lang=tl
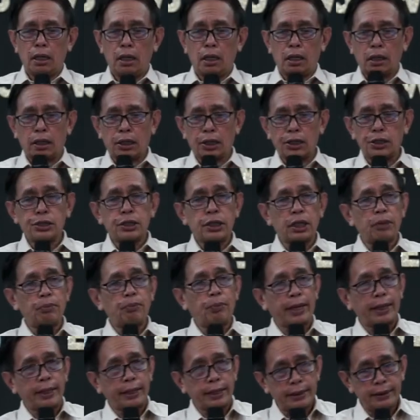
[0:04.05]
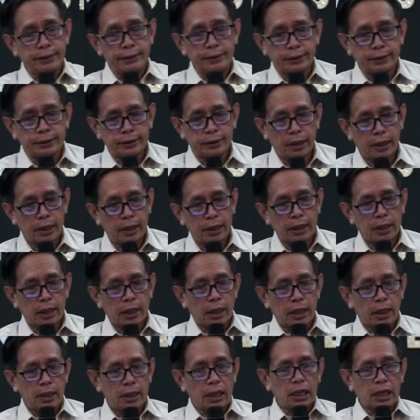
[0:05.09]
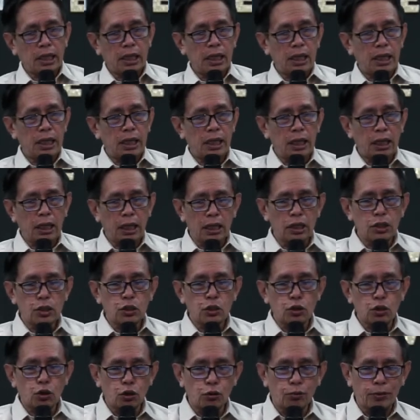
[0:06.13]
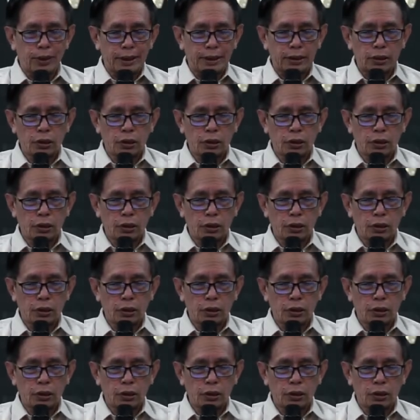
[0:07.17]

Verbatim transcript: Christian parents, the key instruments